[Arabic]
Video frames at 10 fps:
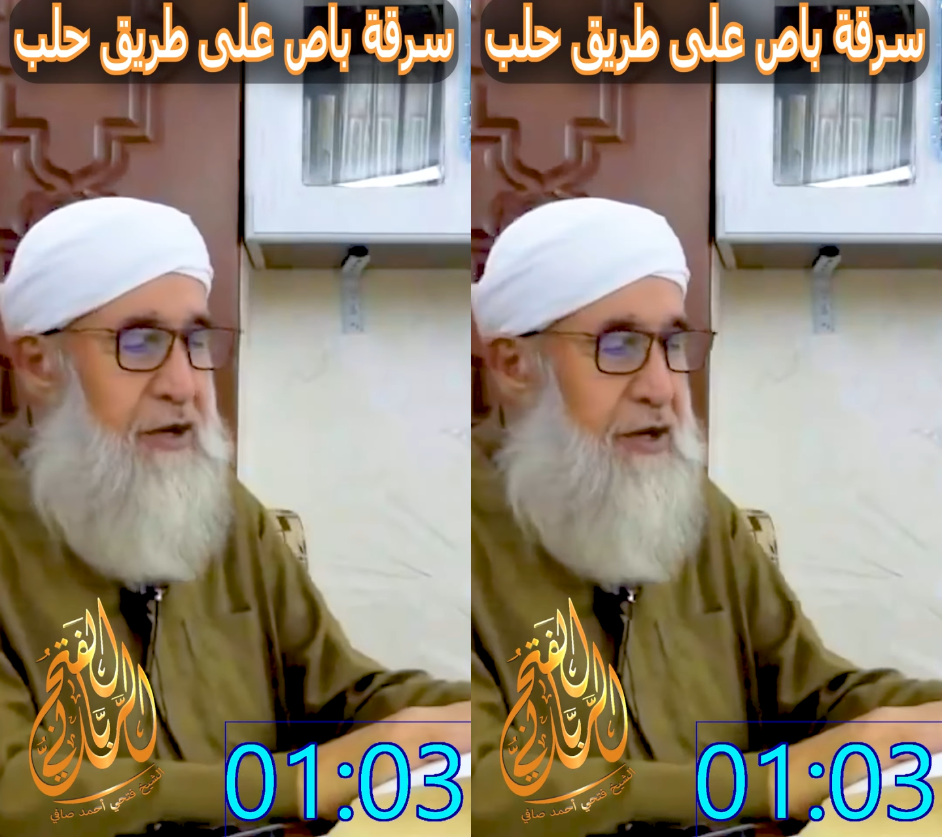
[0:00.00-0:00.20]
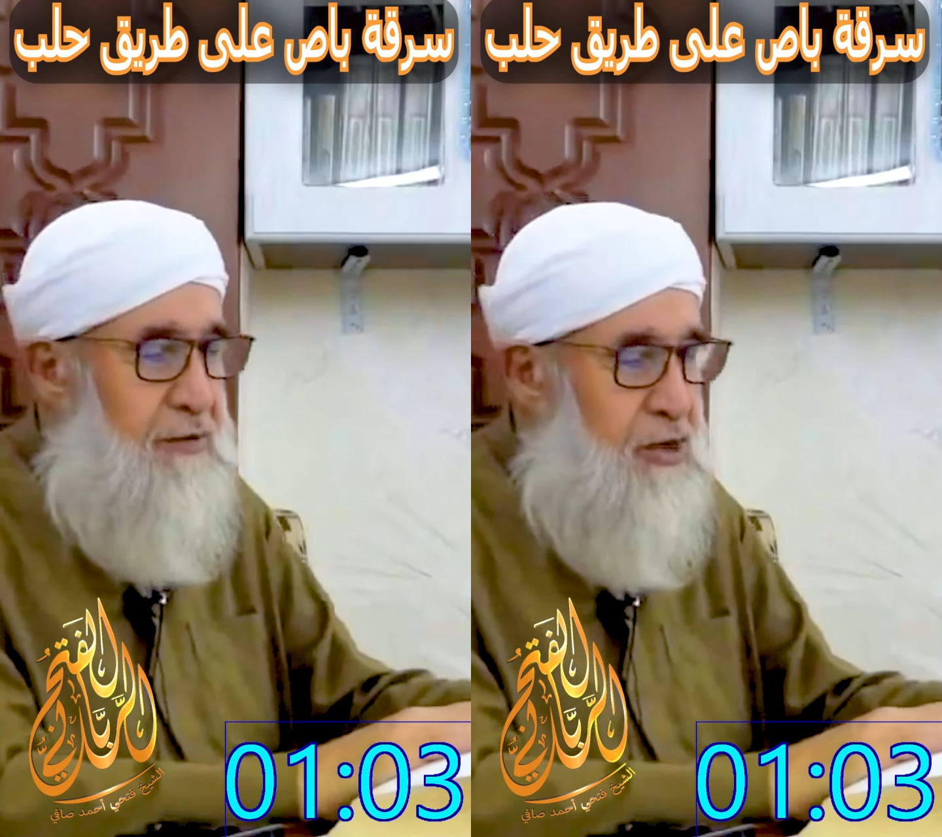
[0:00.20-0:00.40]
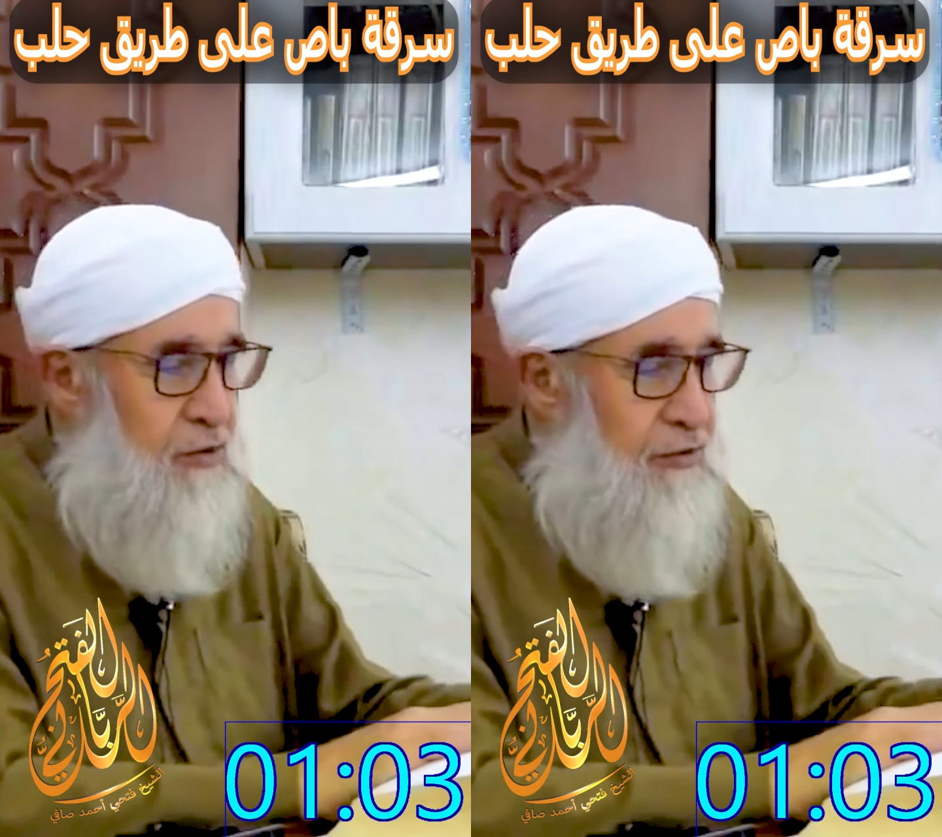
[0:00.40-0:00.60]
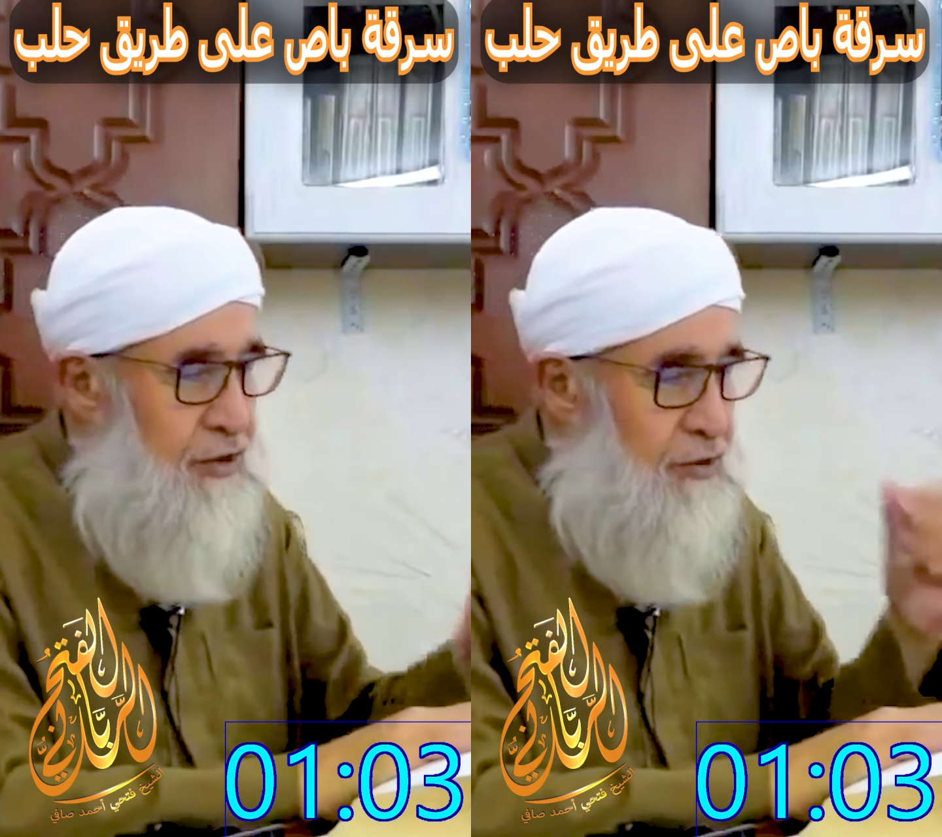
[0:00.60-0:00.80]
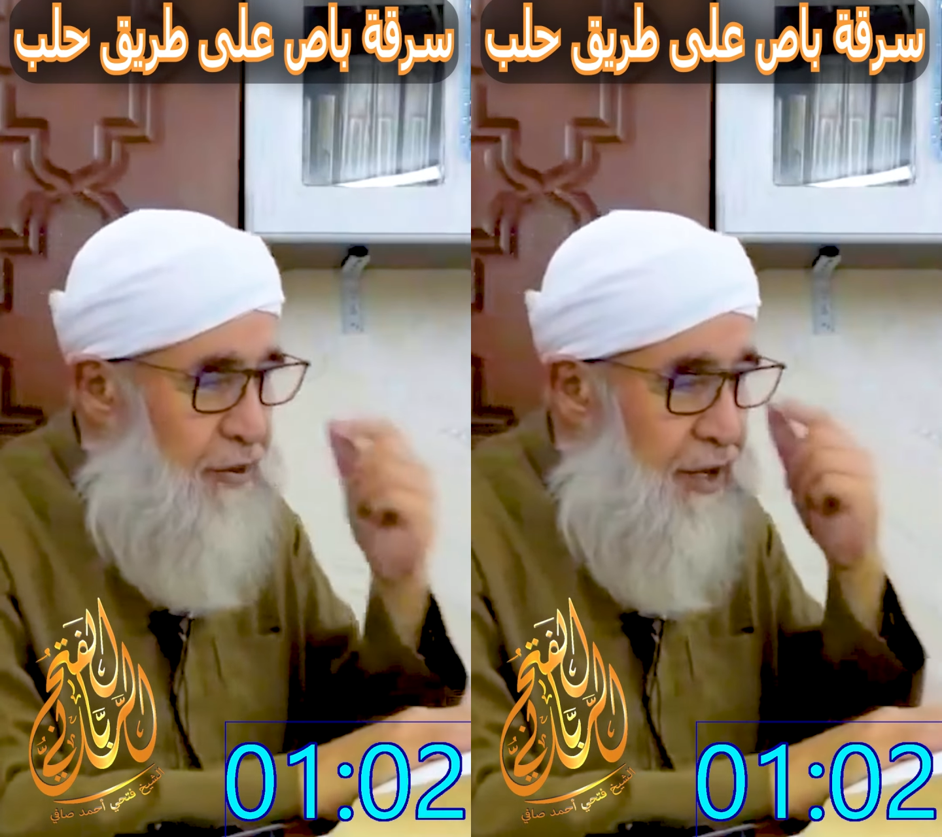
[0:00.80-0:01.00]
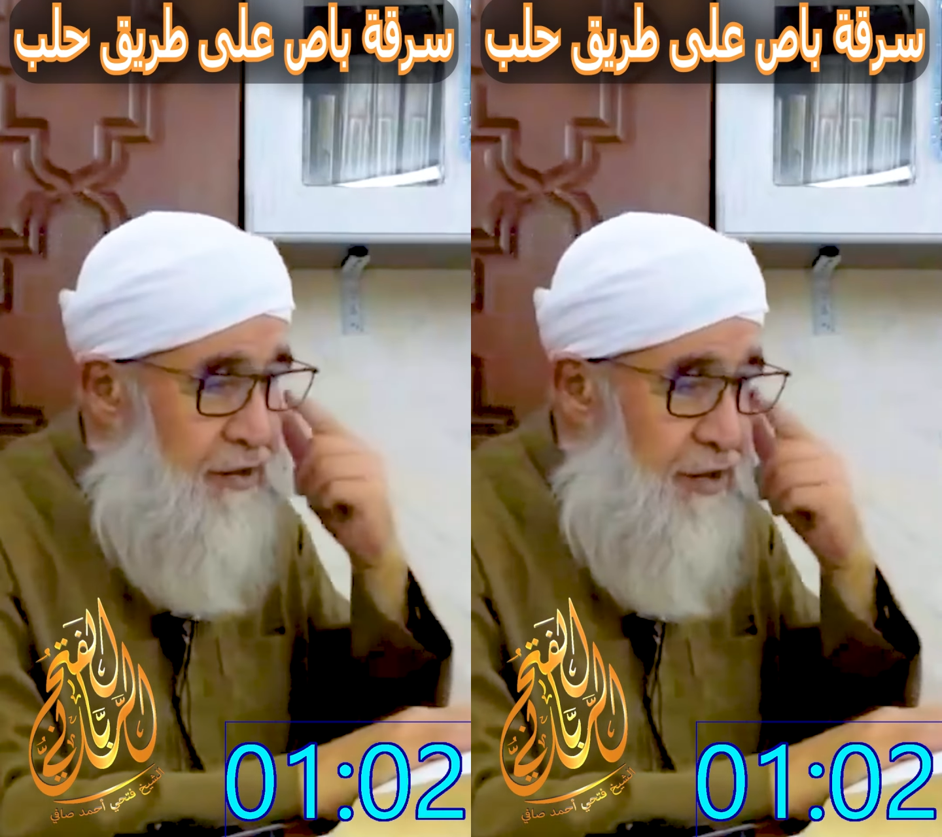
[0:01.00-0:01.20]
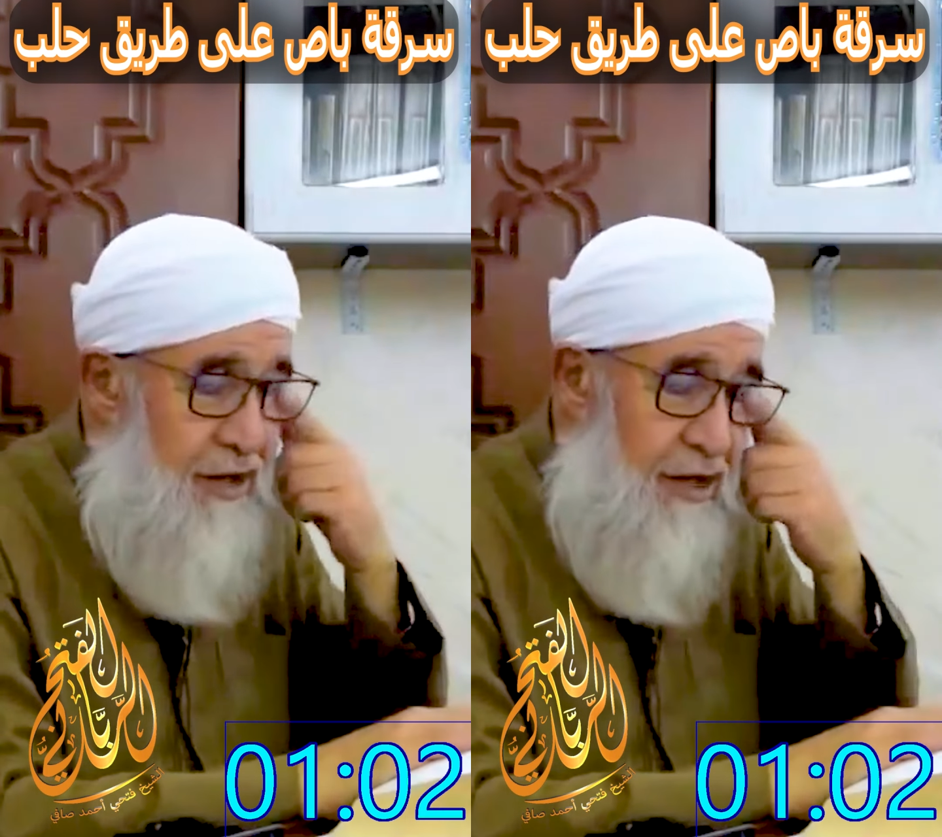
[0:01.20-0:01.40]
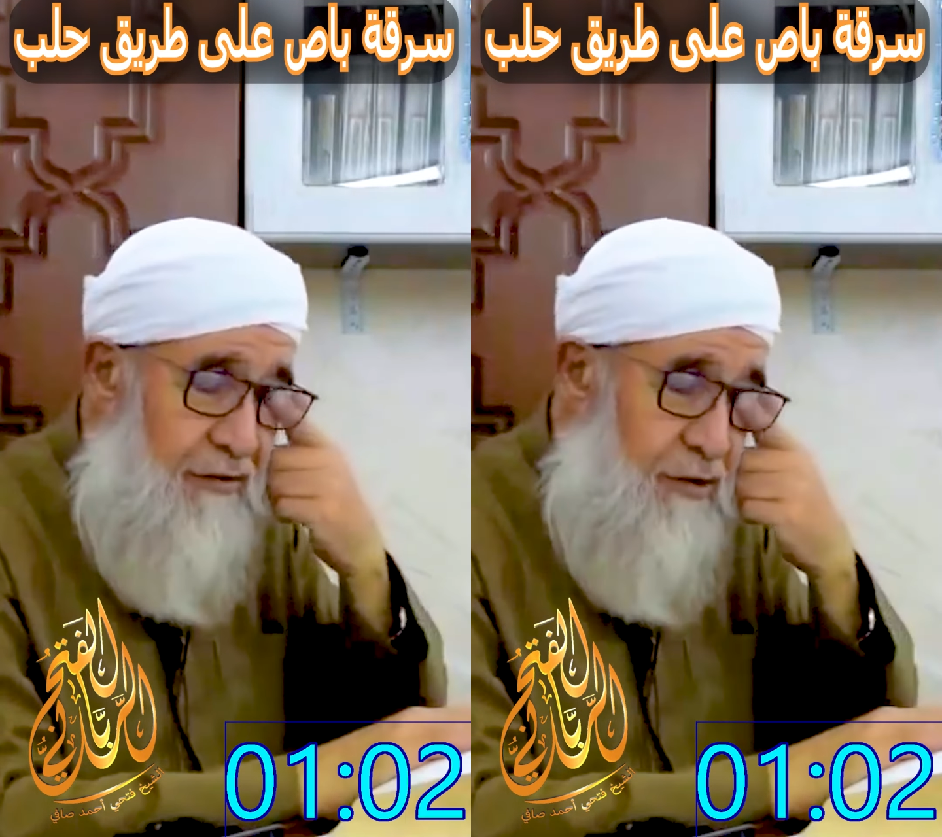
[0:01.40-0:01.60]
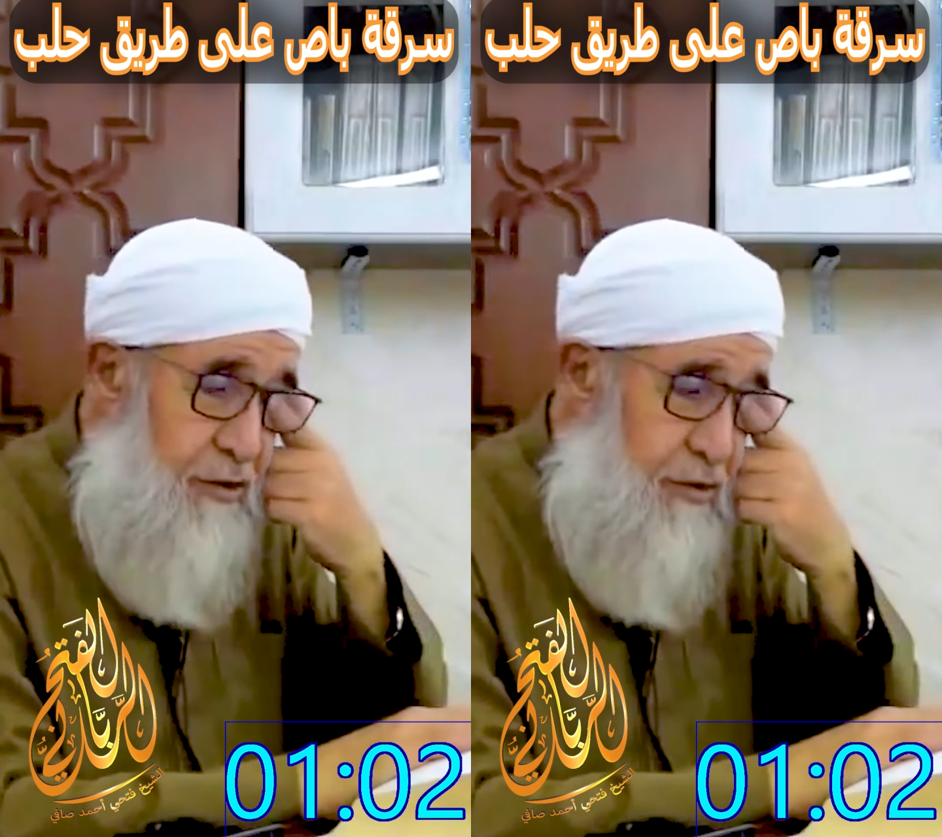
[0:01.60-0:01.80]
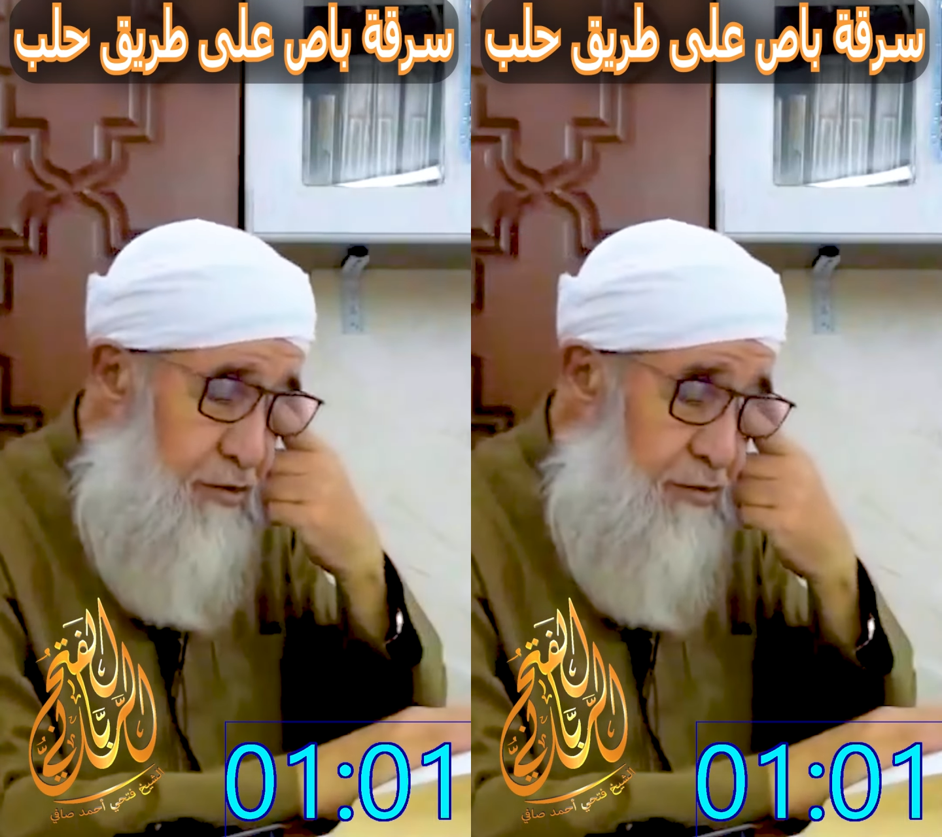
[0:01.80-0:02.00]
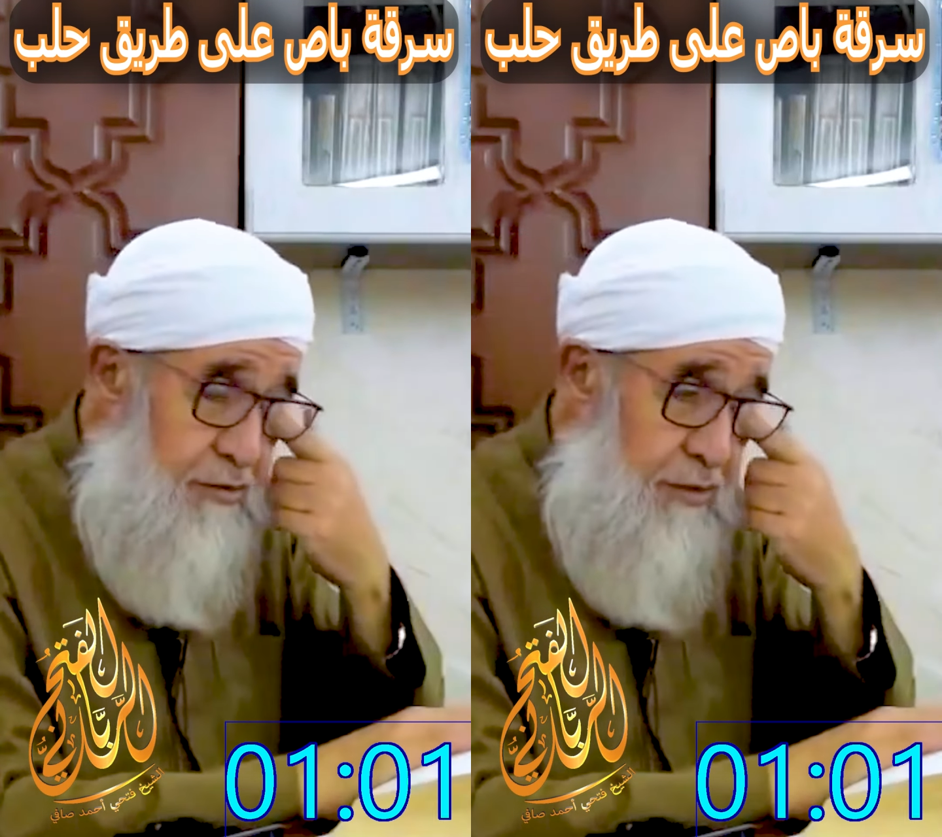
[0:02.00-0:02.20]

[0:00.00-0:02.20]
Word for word: وهرب الشوفير ما عدنا نعرفه وينه